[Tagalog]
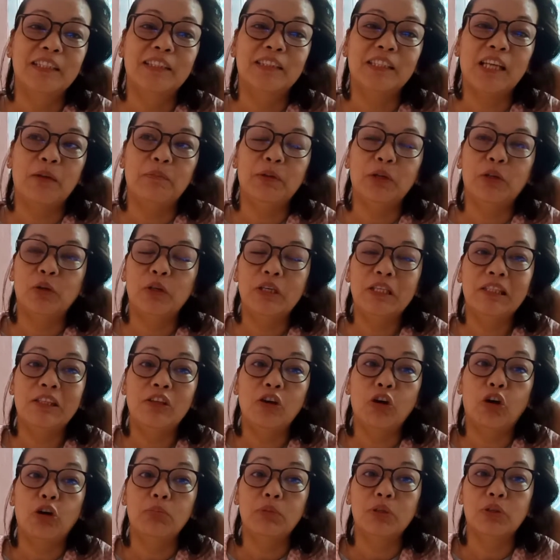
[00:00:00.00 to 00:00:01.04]
sabi ko
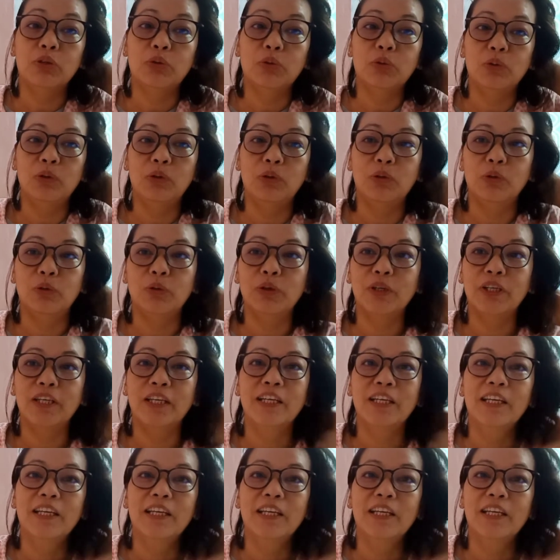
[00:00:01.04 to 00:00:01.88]
hindi ako matutulog